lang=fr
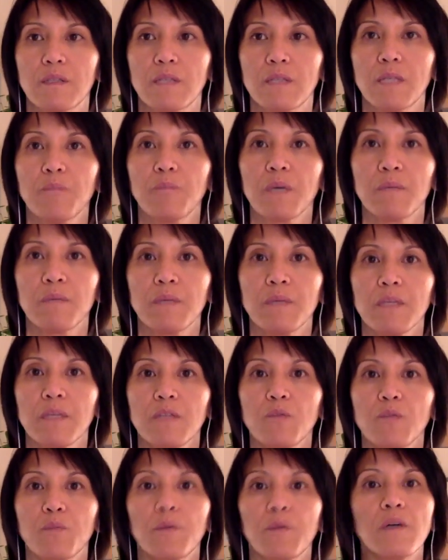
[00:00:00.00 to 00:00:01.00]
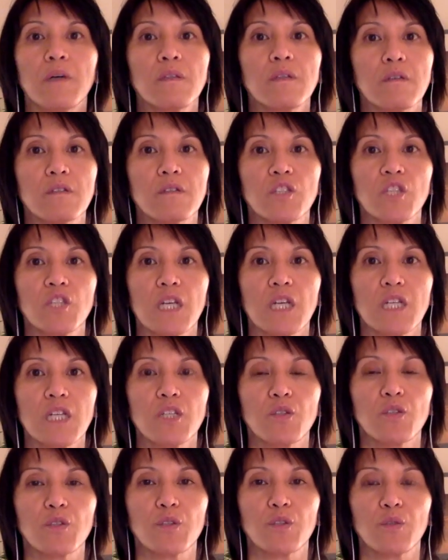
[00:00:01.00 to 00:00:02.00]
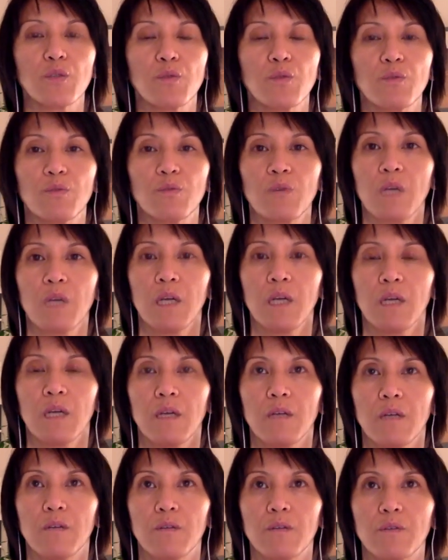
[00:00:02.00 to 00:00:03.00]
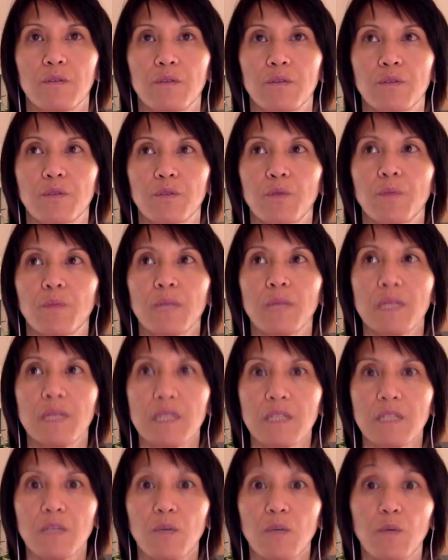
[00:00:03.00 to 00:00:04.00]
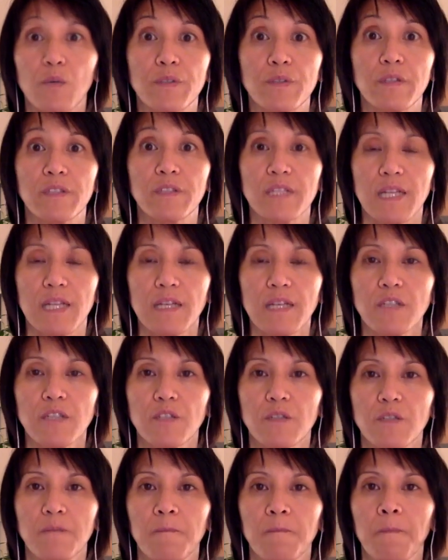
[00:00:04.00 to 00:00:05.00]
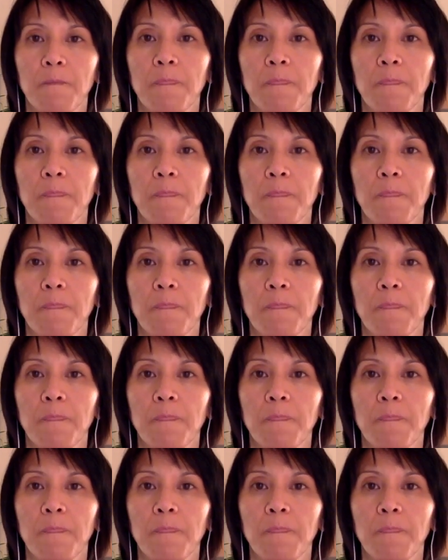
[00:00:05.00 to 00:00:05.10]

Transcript: qui permettent de prendre en charge son bien-être au sens large